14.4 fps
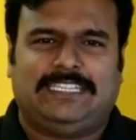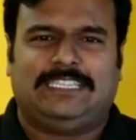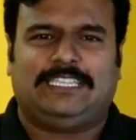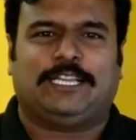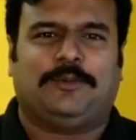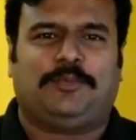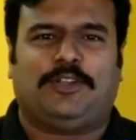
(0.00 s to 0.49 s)

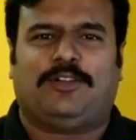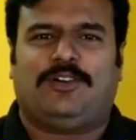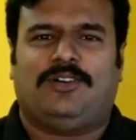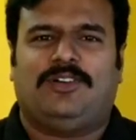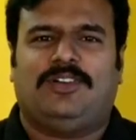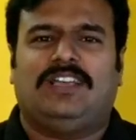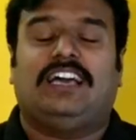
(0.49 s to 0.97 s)
இதுக்கப்புறம்
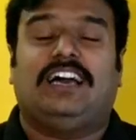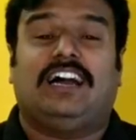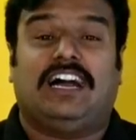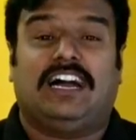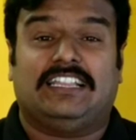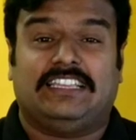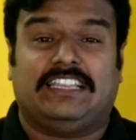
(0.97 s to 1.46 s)

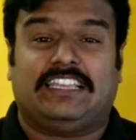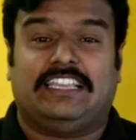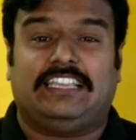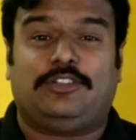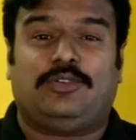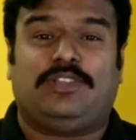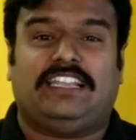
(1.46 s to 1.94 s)
அந்த
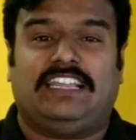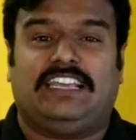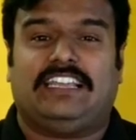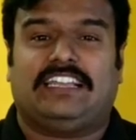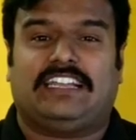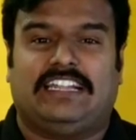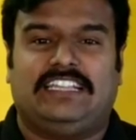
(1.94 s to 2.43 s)
ஹீரோயினை
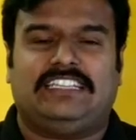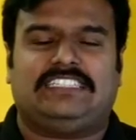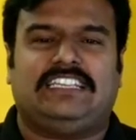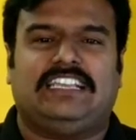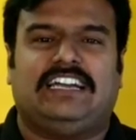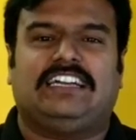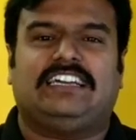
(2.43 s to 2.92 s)

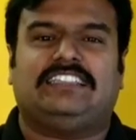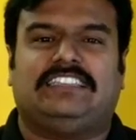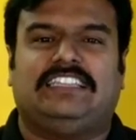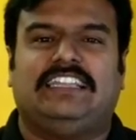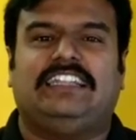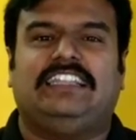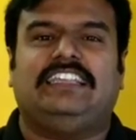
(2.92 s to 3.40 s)
கடைசியாக
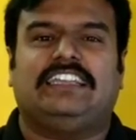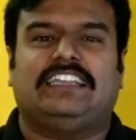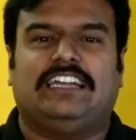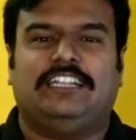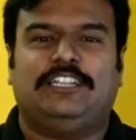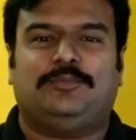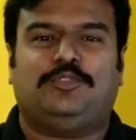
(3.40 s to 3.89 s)
தேடி
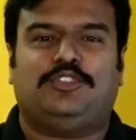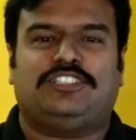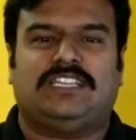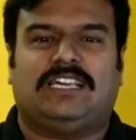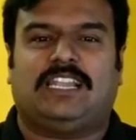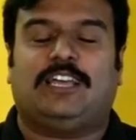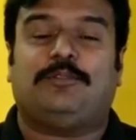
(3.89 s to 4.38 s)

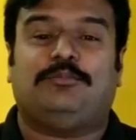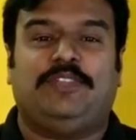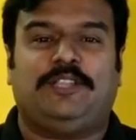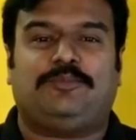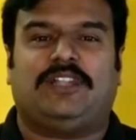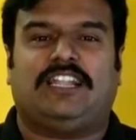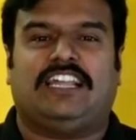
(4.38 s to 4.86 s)
கண்டுபிடிச்சாரா
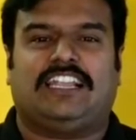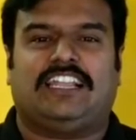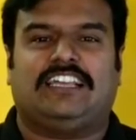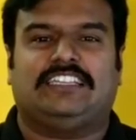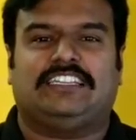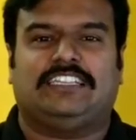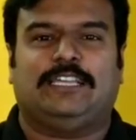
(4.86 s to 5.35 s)
மீட்
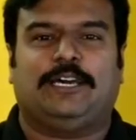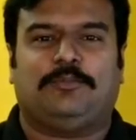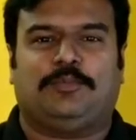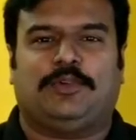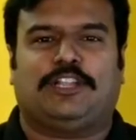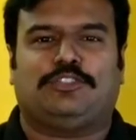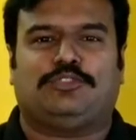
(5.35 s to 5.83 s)
பண்ணாராங்கிறது தான்
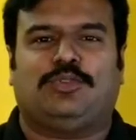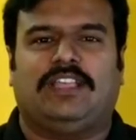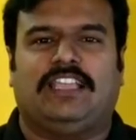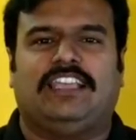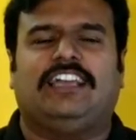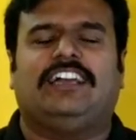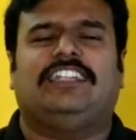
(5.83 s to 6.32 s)

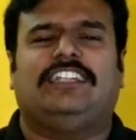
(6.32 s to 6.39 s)
படத்துடைய